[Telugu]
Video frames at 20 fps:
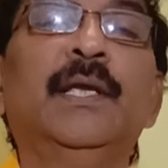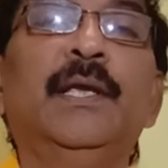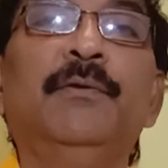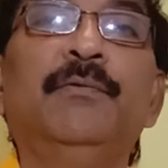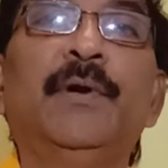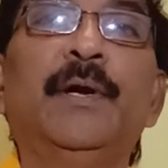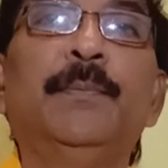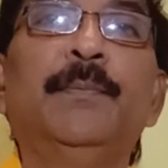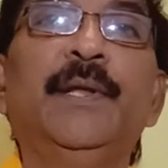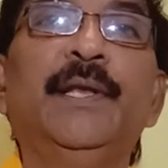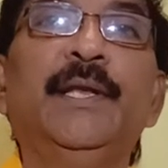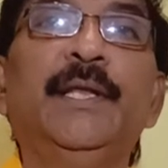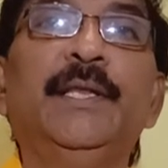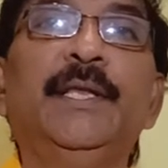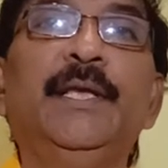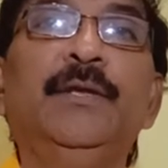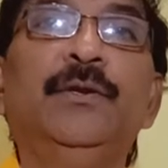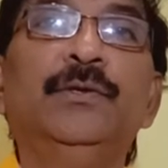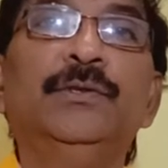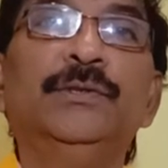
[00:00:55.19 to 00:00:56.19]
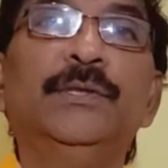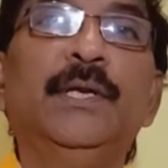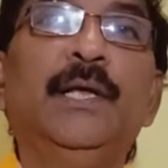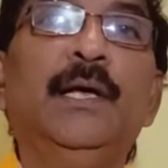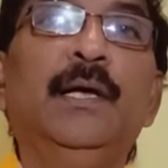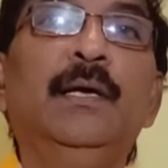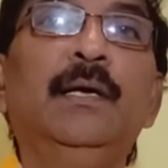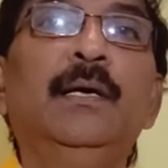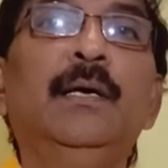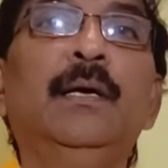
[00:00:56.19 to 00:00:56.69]
ఇవ్వడం అనేది ఈ రోజున
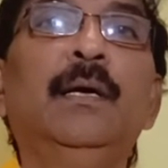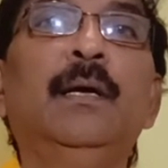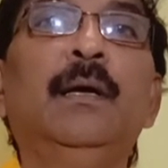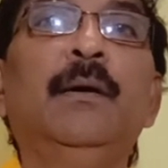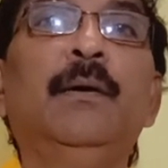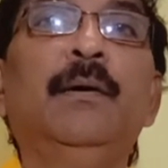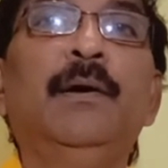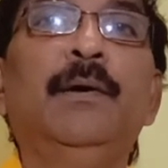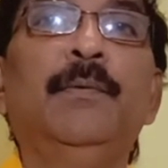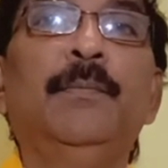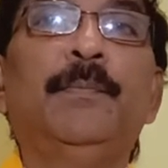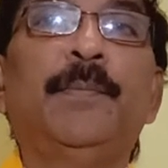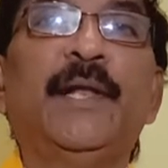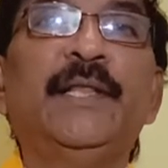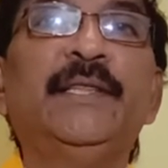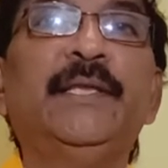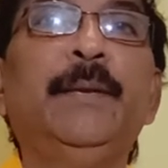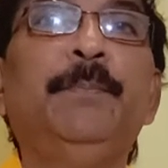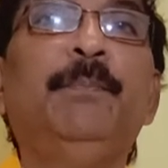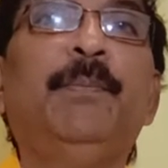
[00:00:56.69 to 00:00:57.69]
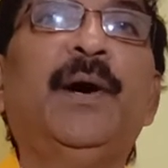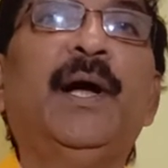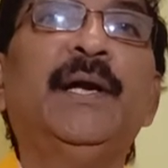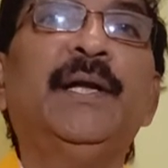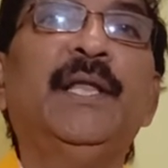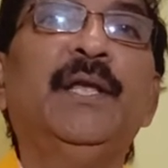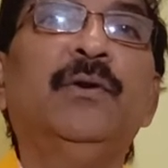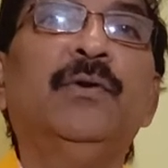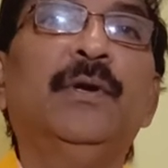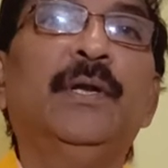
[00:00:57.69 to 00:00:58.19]
ప్రతి
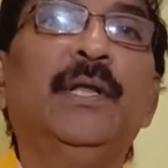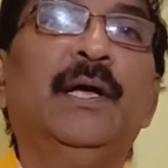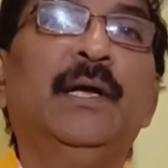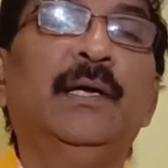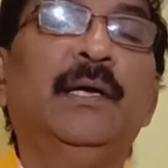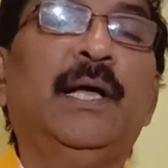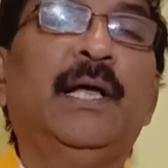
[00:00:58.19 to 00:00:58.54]
పార్టీ కూడా